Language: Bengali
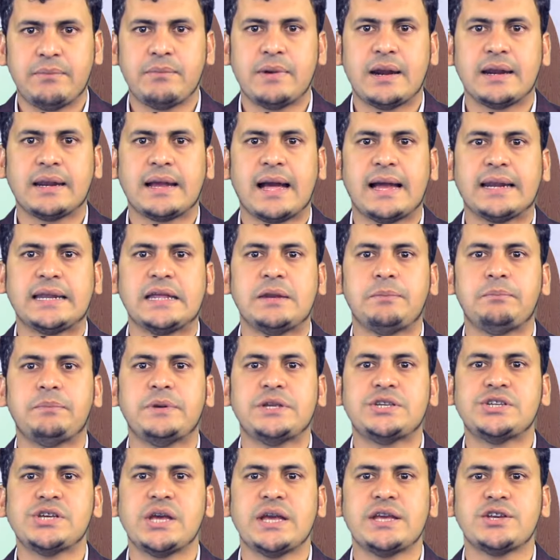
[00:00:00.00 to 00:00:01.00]
ইমরান খানের
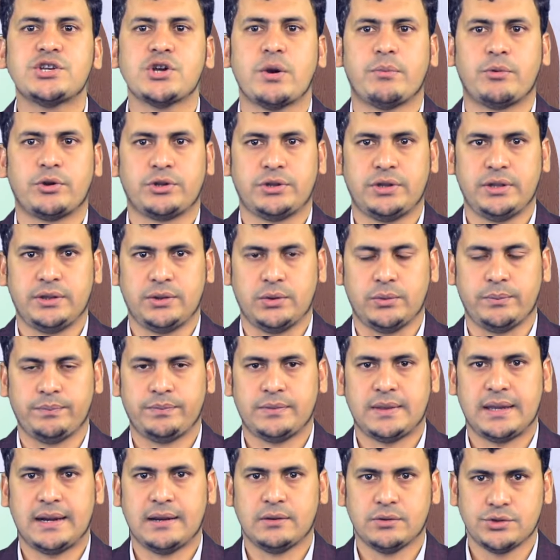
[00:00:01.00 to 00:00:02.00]
পিটিআই সমর্থিত
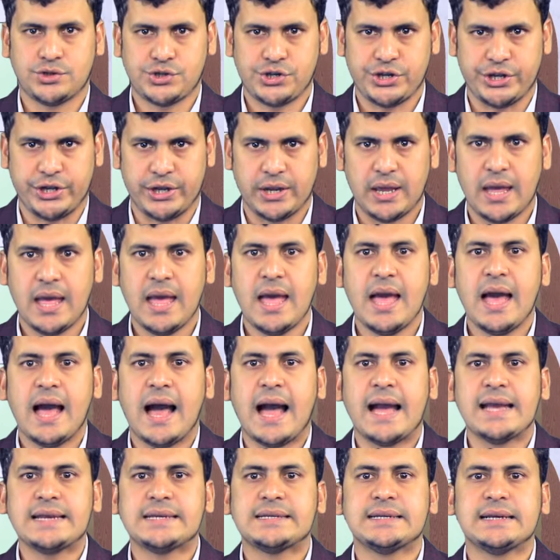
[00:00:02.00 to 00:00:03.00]
তারা হচ্ছেন
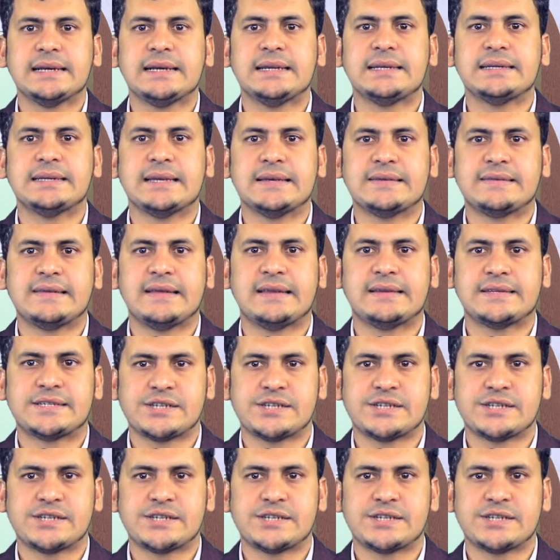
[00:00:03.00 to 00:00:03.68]
আয়শা নাজির